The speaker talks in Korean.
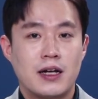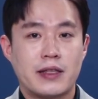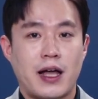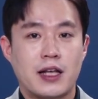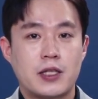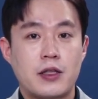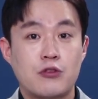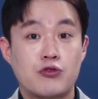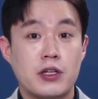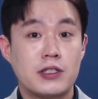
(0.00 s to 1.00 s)
아,
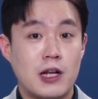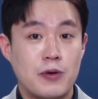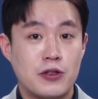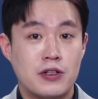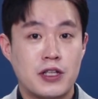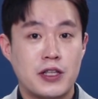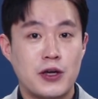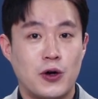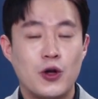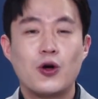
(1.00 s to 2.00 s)
다세대 주택을 살펴드릴
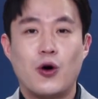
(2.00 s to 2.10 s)
텐데요.